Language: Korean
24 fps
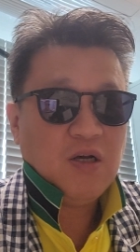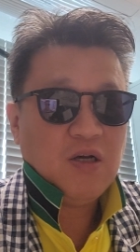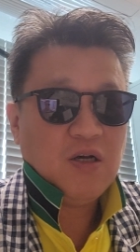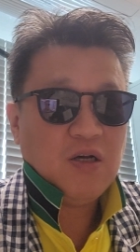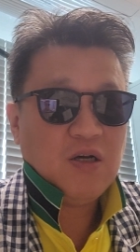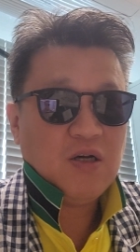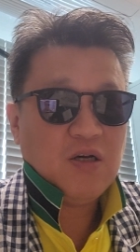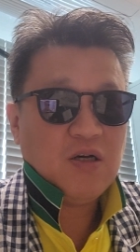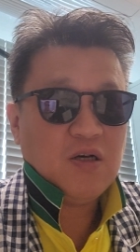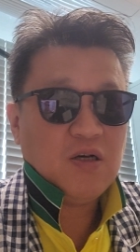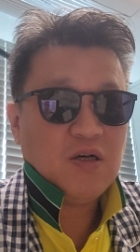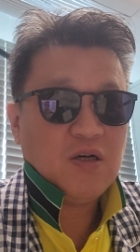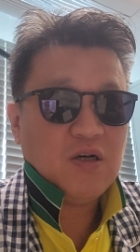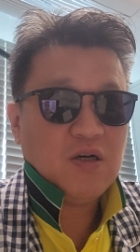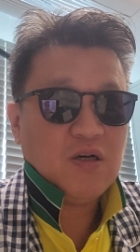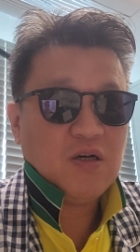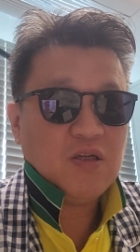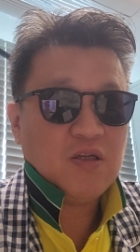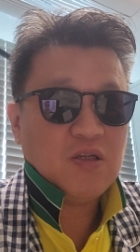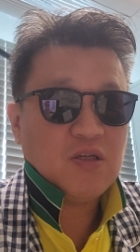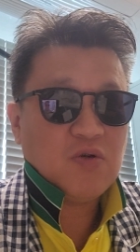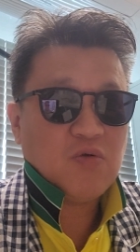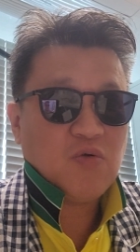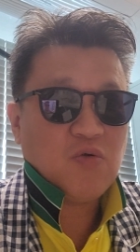
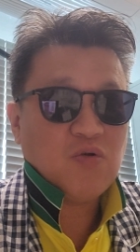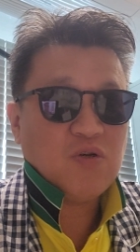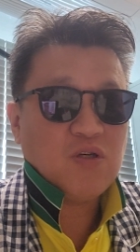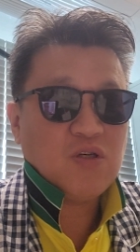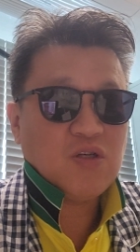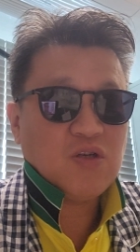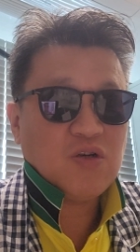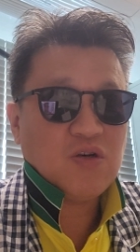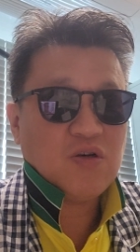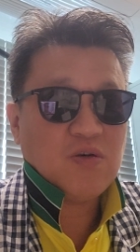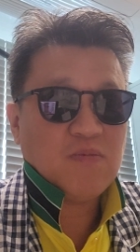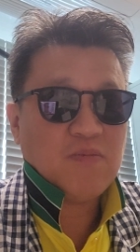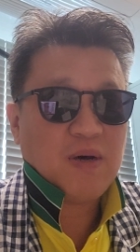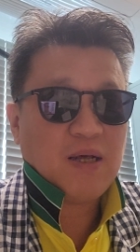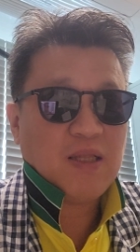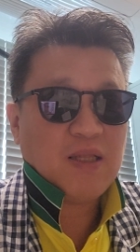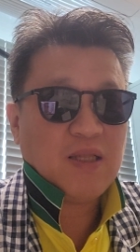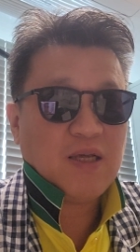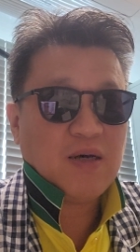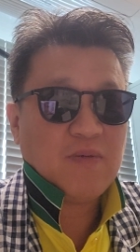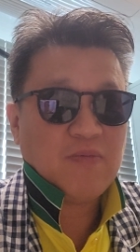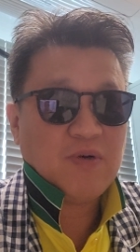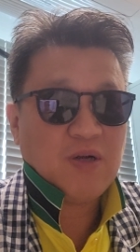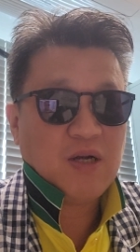어, 이제 공식적인
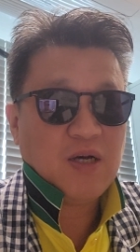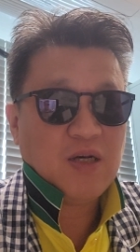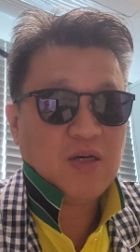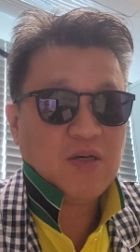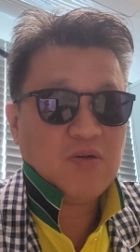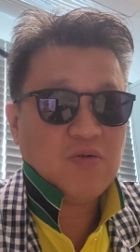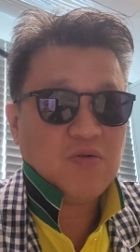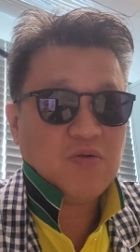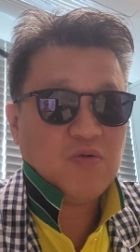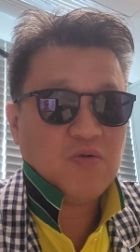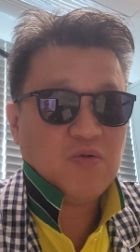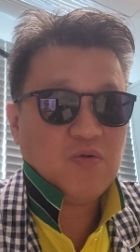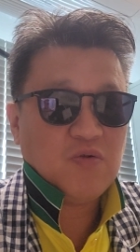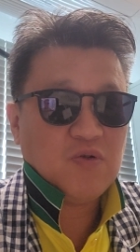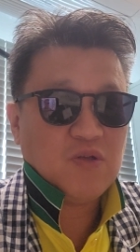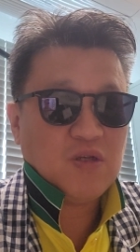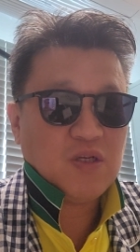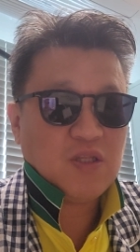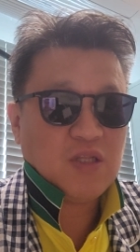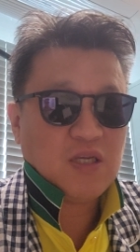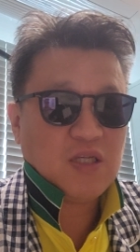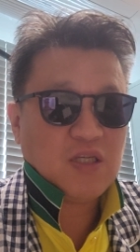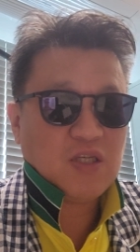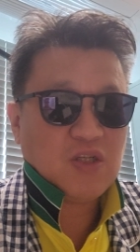만남을 하기로
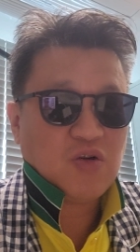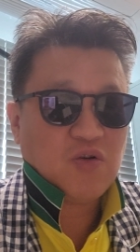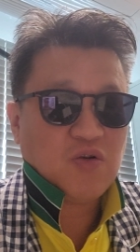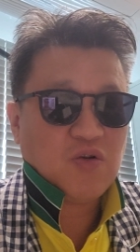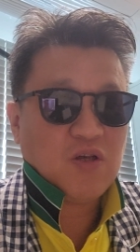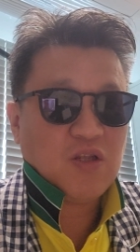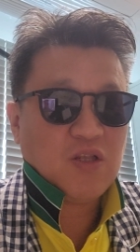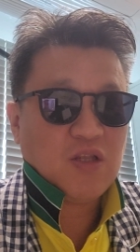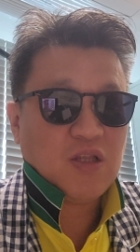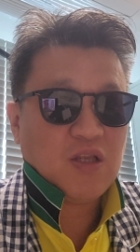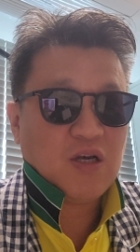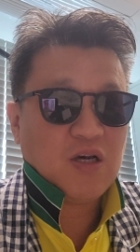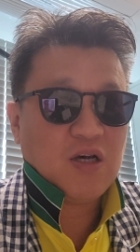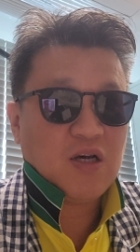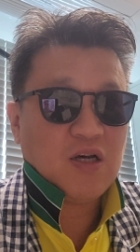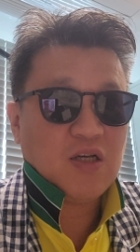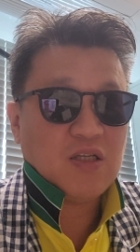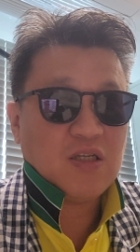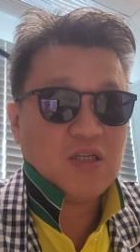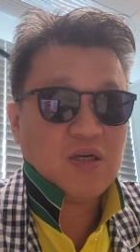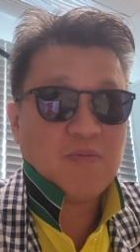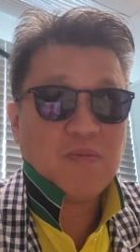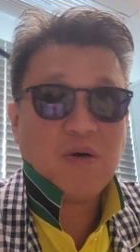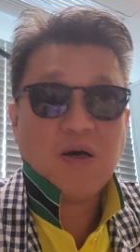이제 다시 정했다.
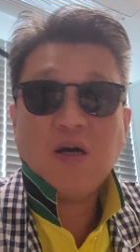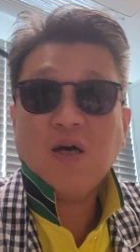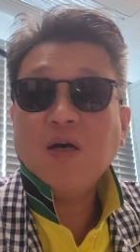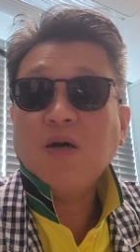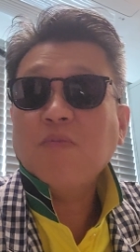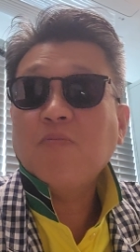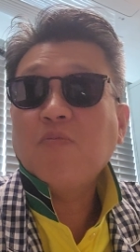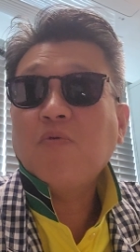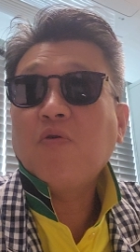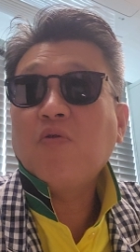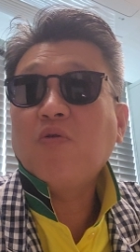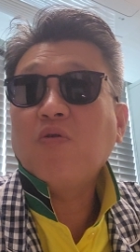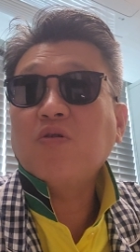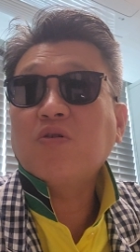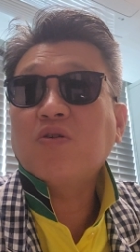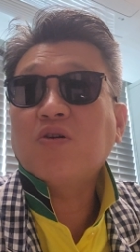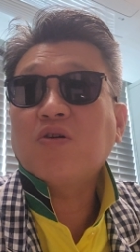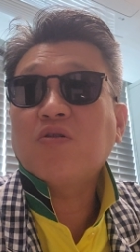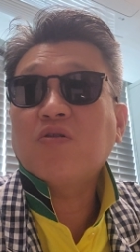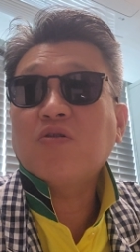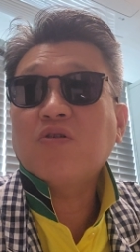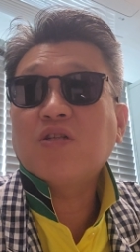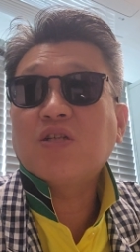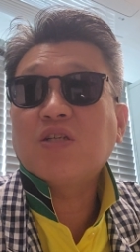이제 아마
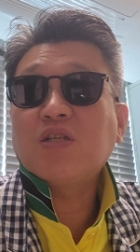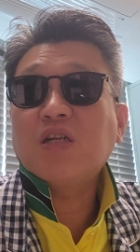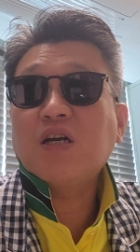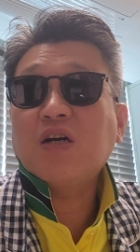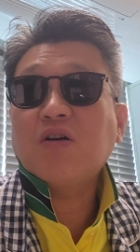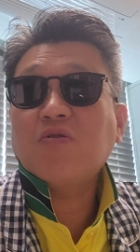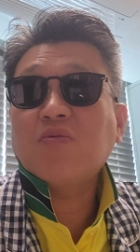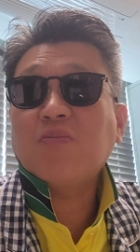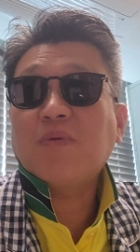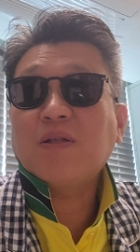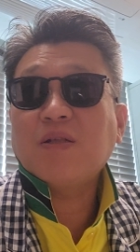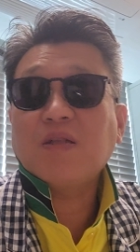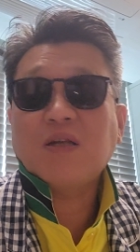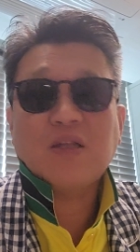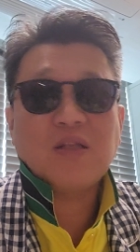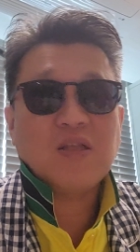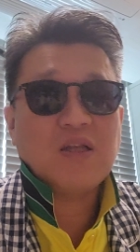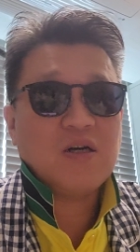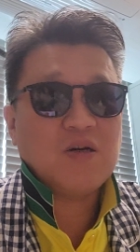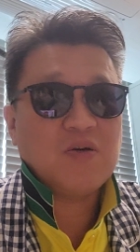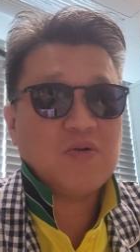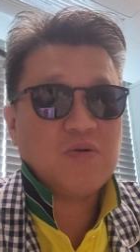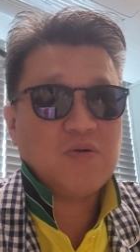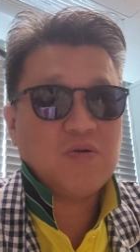보궐선거 지나고
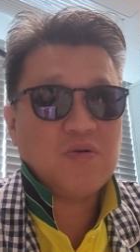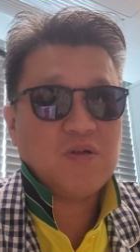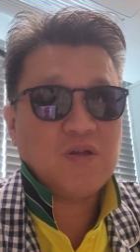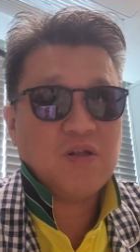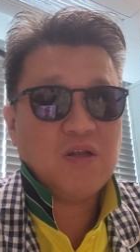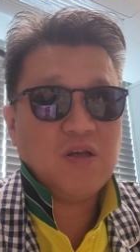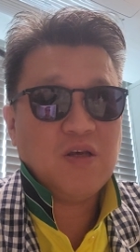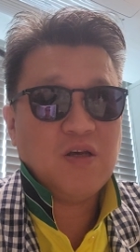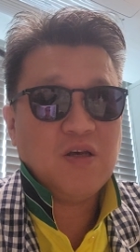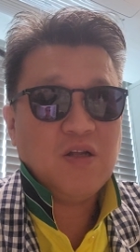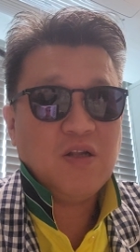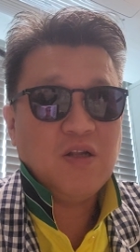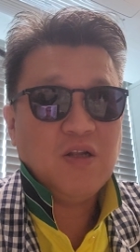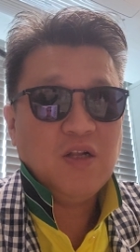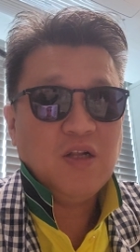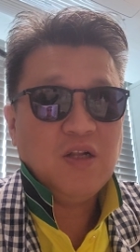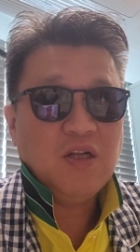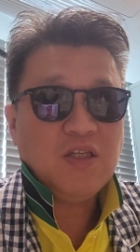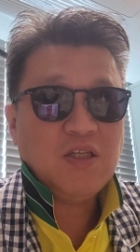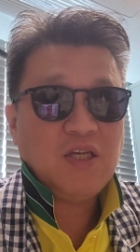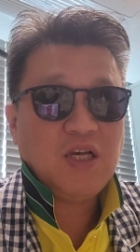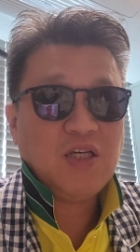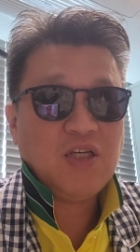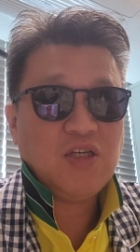만난다 그러는데
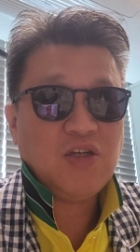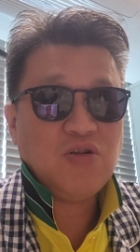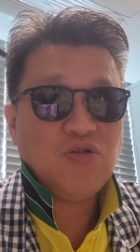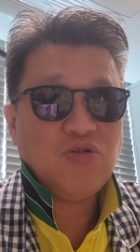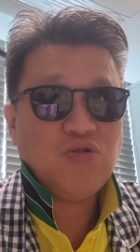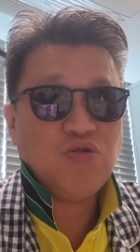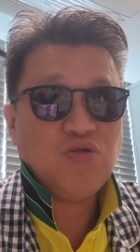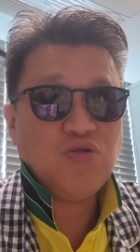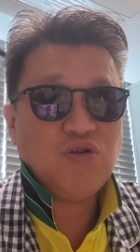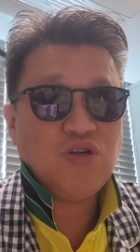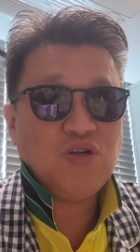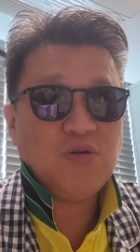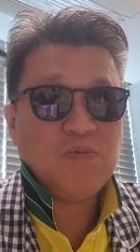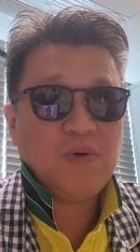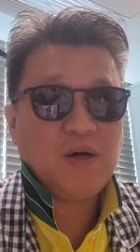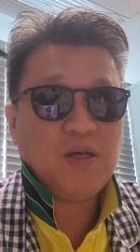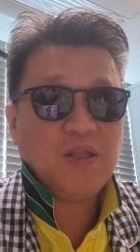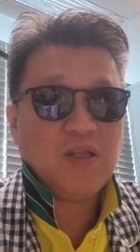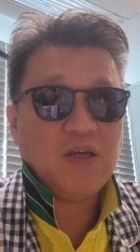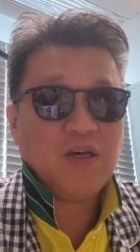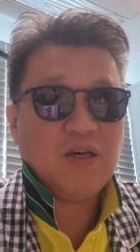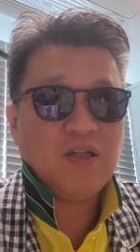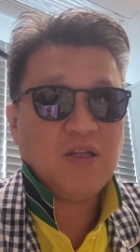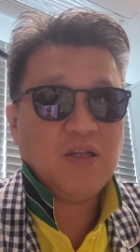사실은 수시로
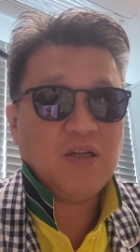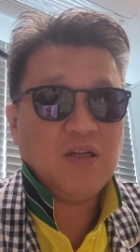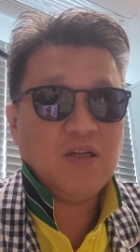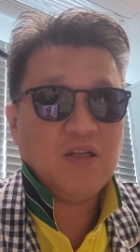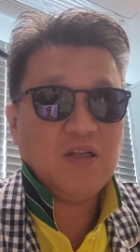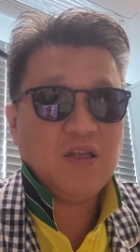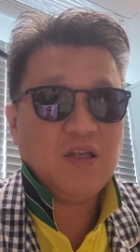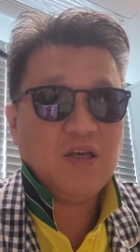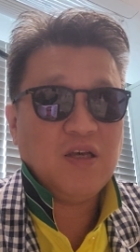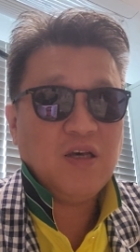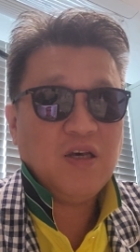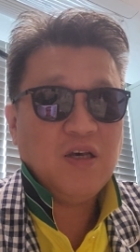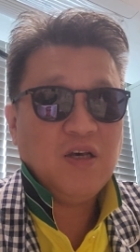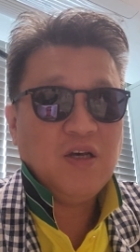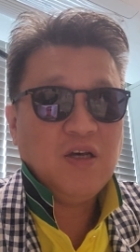만나야 되는데